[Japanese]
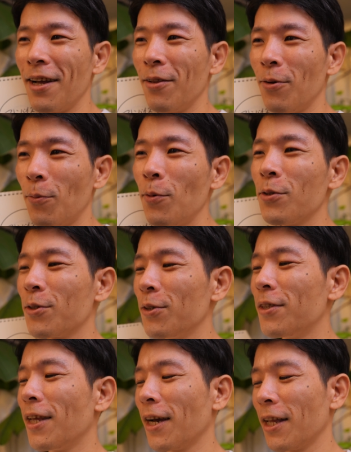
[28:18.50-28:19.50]
あの、もう作っ
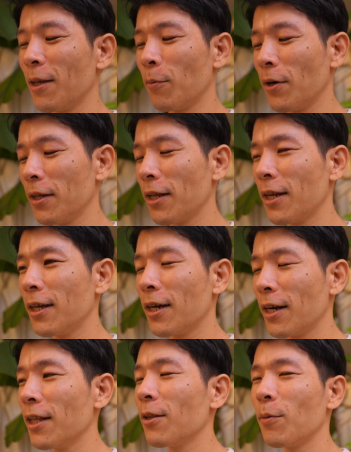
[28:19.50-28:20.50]
てあげてもらえたらいい
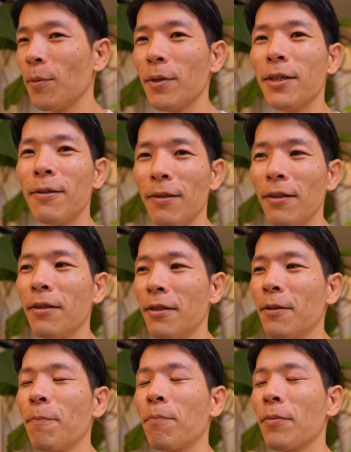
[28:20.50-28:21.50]
かなと思います。
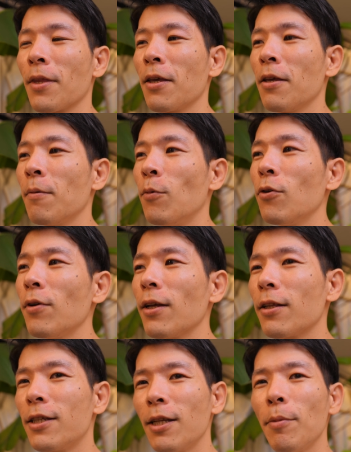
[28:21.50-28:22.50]
僕は、
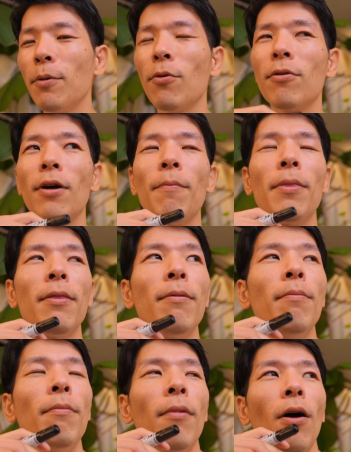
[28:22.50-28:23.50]
ちなみに僕は、
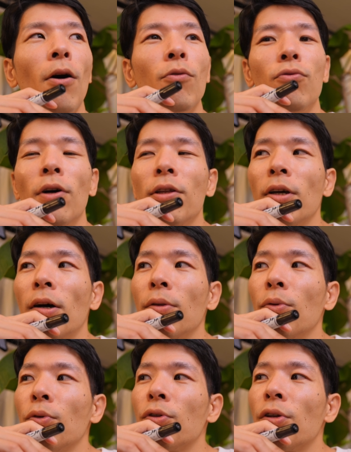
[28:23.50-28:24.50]
まあ、不安に
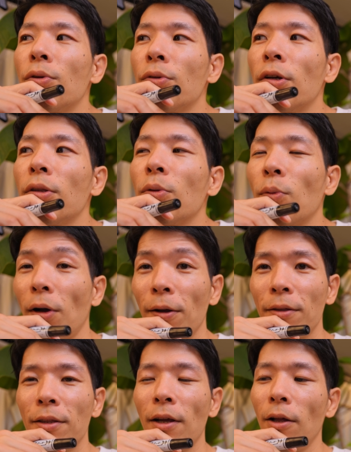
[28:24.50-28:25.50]
反応してるなと
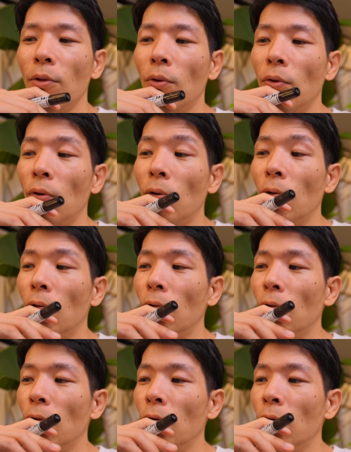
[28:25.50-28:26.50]
か、あ
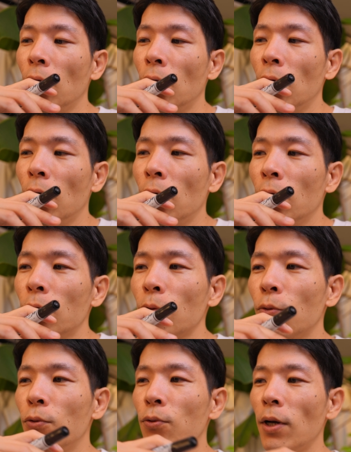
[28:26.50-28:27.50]
のー、ちょっ
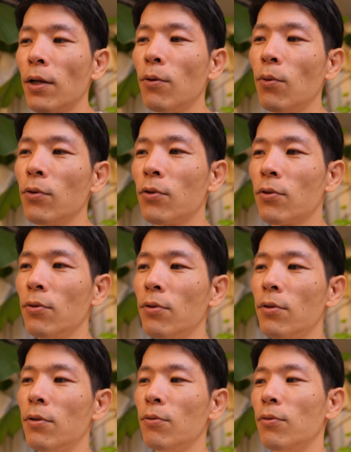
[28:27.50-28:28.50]
と不安を作っ
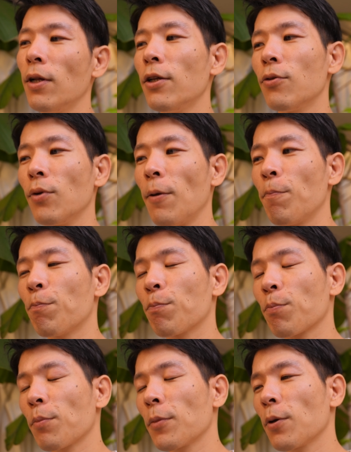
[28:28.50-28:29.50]
て、なんでしょうね。
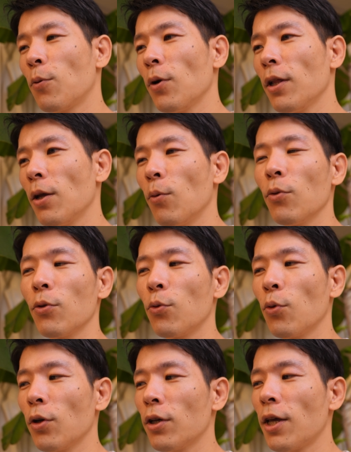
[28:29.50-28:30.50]
これね、ほんと、
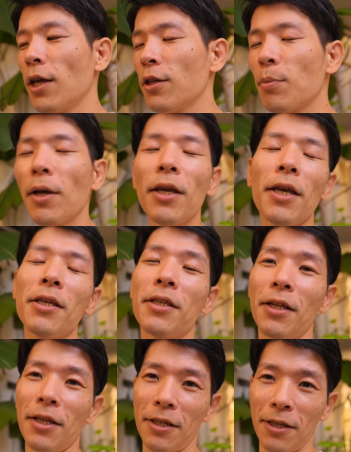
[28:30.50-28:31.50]
ケースバイケース
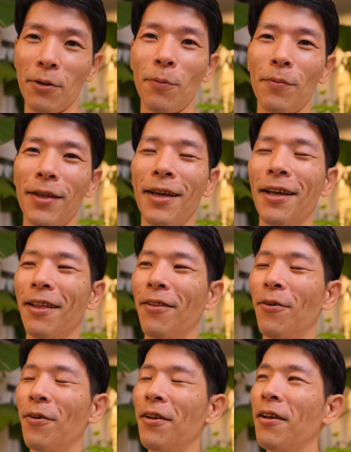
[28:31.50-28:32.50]
なんですけど、あ
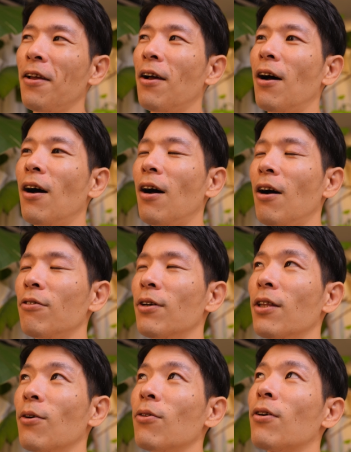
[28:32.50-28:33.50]
の、ああ、不
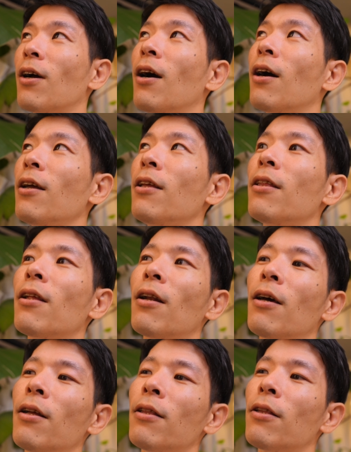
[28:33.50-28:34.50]
安なこと考えてんだ
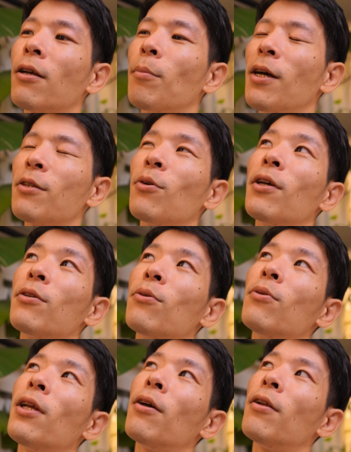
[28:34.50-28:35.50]
な。まあそら
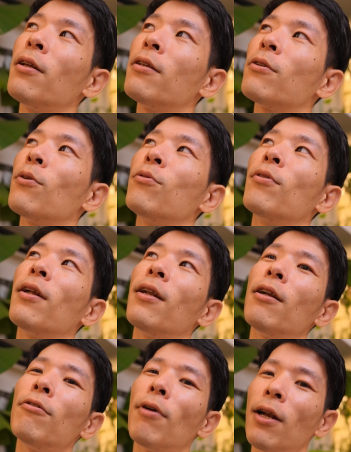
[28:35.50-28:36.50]
そうだよね。そういう不安に
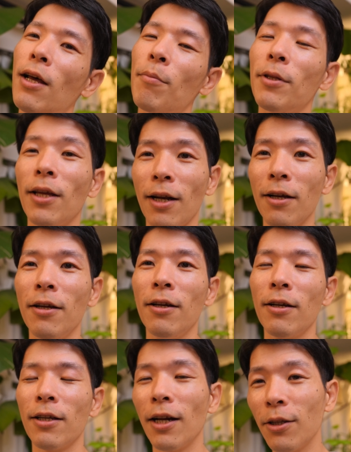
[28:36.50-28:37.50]
なるわな。みたいな
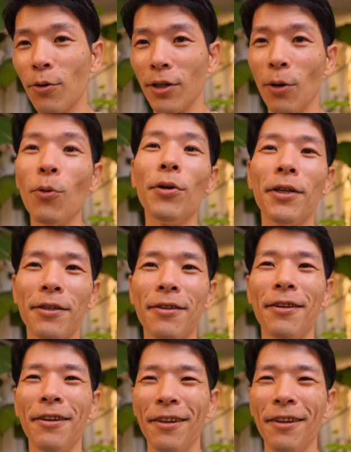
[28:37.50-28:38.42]
やりとりが多いです。